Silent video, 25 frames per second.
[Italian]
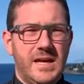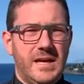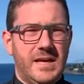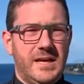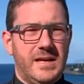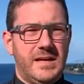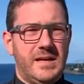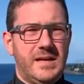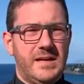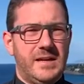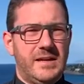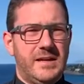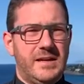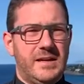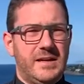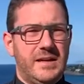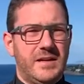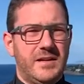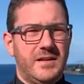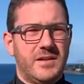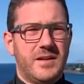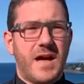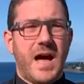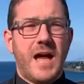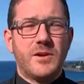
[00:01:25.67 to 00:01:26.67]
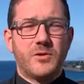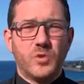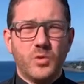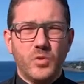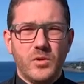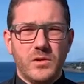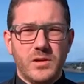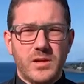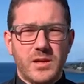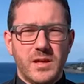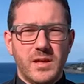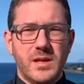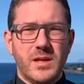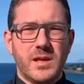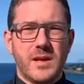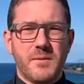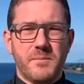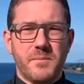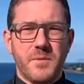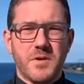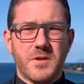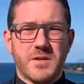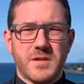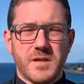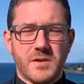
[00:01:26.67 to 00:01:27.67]
eh, adulti che
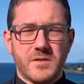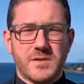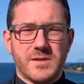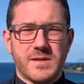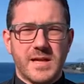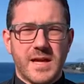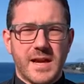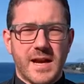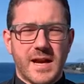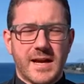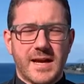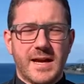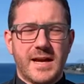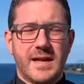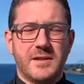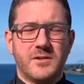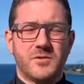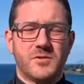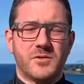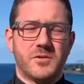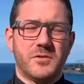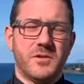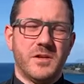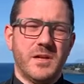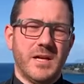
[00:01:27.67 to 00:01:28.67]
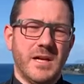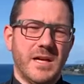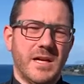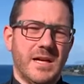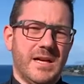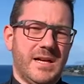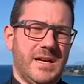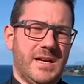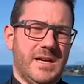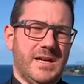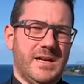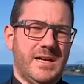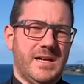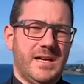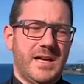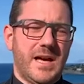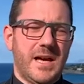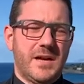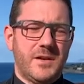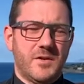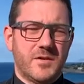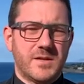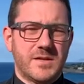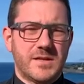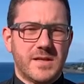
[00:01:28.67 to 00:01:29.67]
possano stare accanto eh,
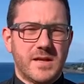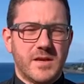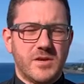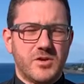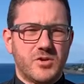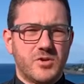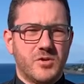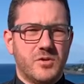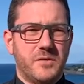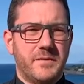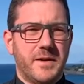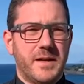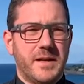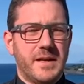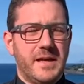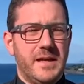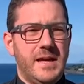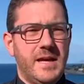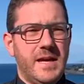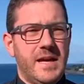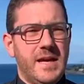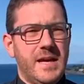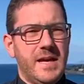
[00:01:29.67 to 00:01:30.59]
ai nostri giovani.